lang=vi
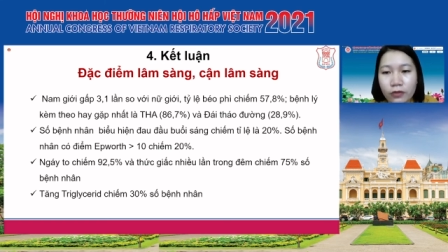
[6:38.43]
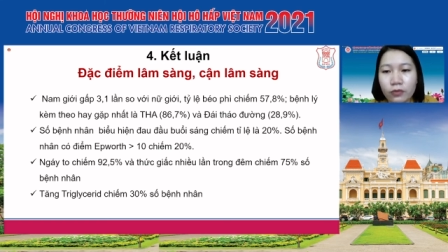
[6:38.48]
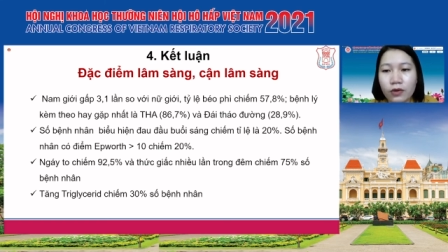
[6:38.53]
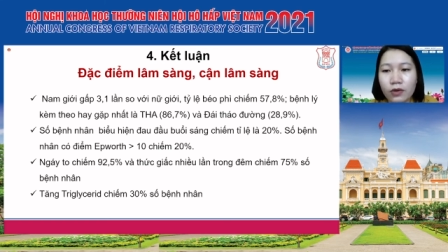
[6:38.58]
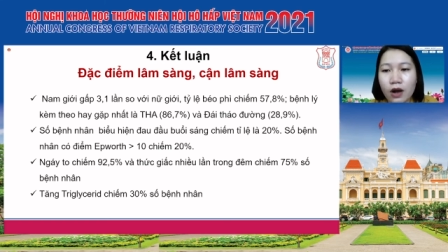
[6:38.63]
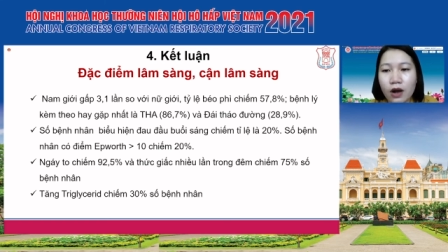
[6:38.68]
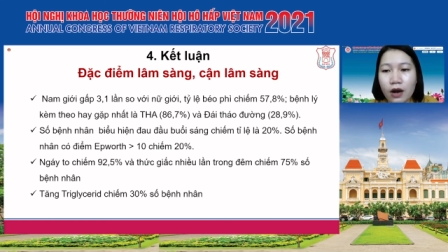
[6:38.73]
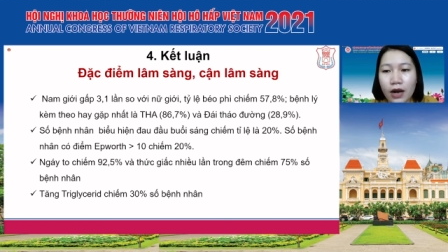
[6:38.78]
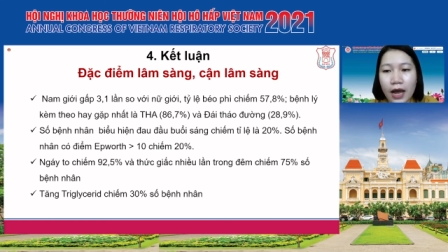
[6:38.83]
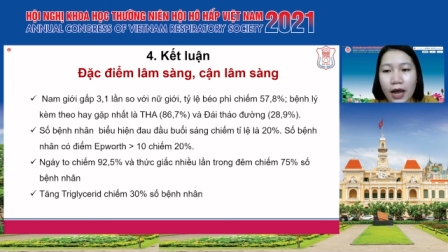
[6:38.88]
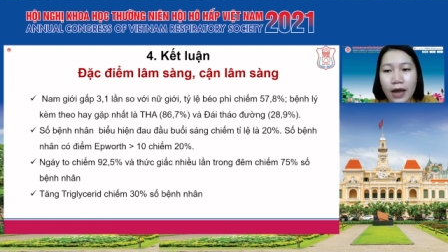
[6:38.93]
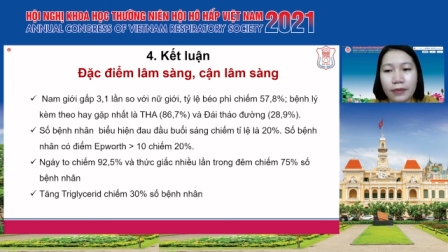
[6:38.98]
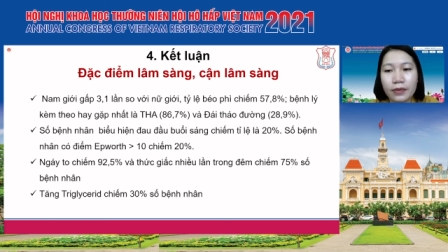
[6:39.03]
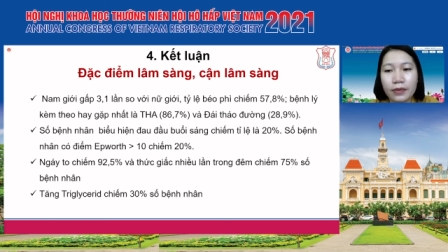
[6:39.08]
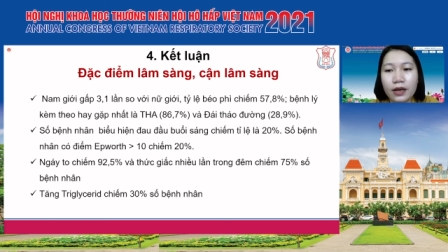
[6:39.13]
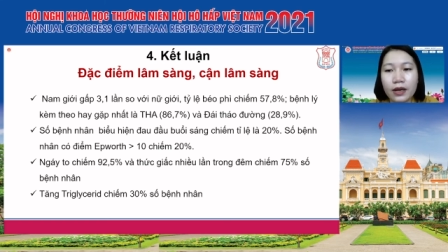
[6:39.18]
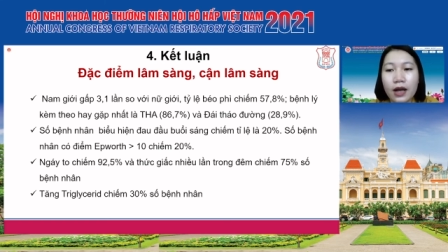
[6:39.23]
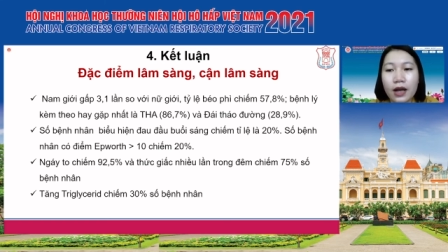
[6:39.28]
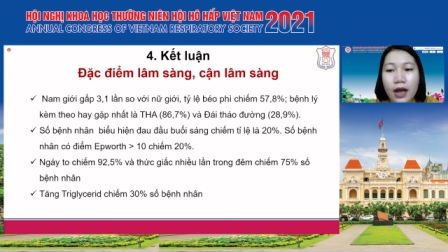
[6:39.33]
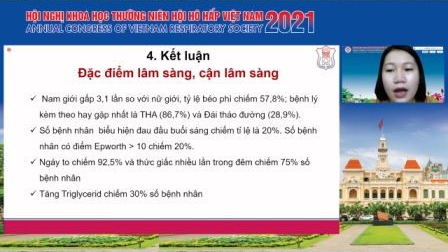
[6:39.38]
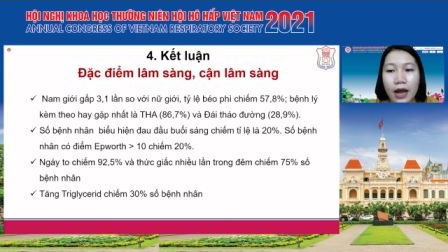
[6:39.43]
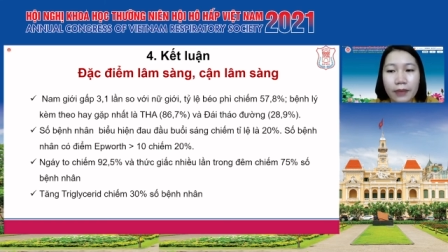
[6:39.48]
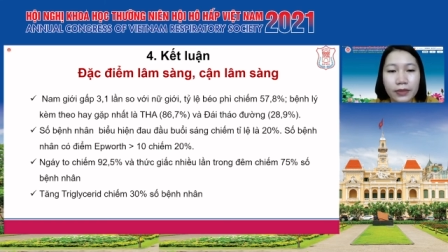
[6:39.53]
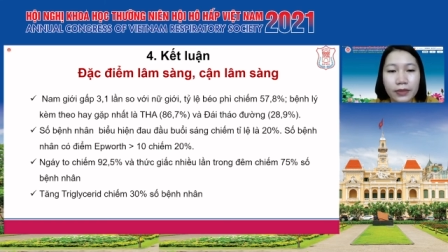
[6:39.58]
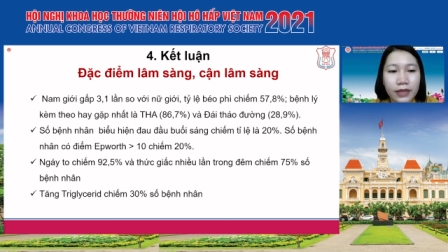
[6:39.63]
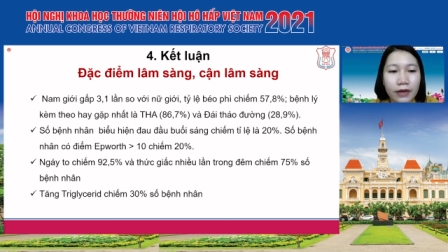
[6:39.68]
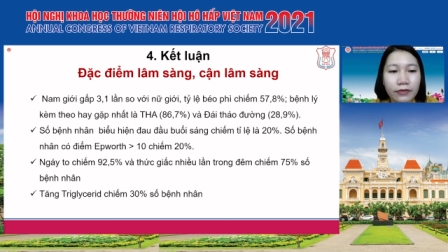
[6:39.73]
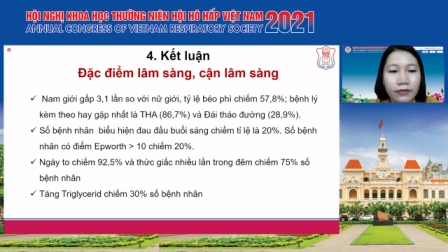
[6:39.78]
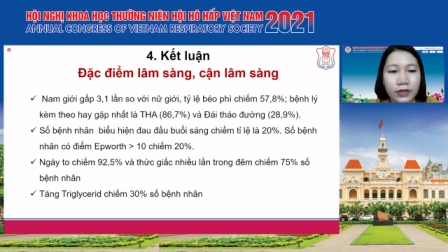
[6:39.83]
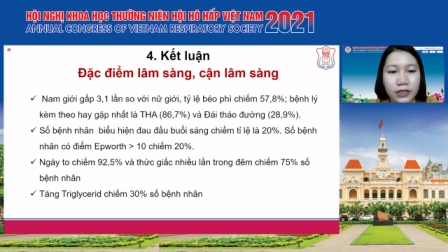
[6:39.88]
đường là
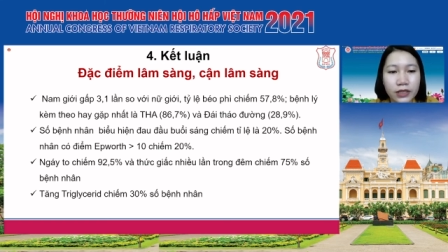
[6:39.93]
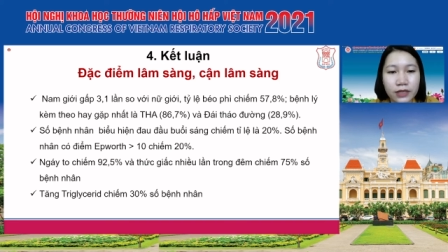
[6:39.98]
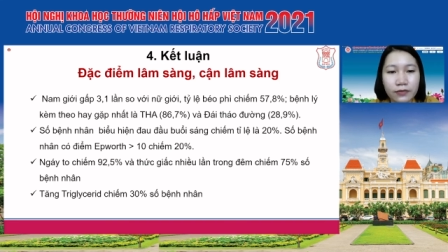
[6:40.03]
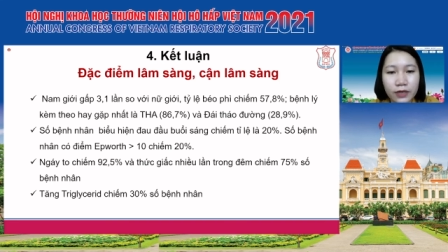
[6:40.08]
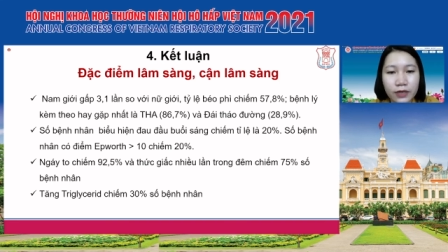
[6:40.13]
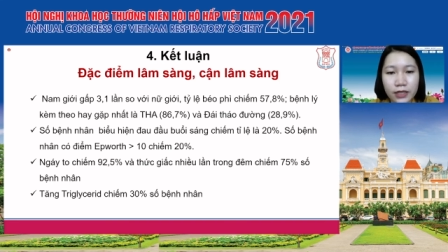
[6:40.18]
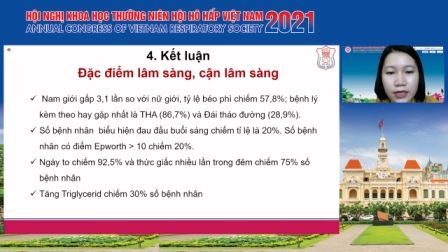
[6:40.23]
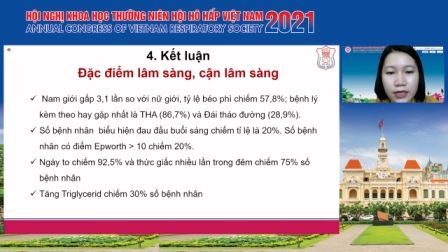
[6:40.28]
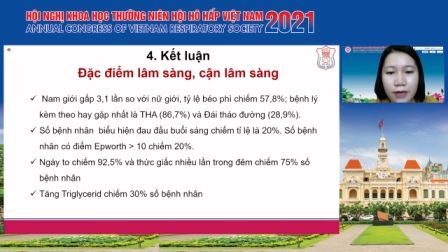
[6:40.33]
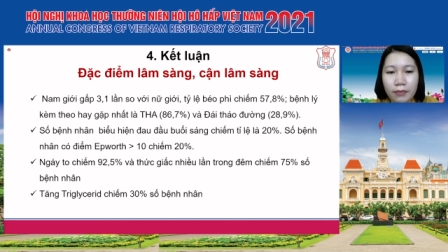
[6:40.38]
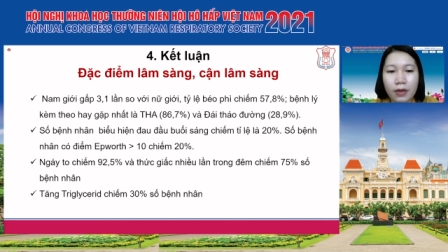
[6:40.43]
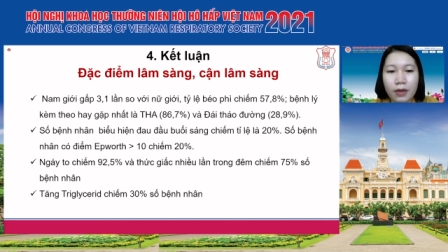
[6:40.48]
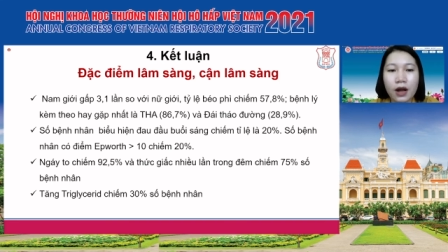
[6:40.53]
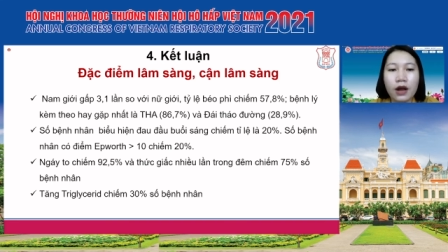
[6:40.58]
28,9%.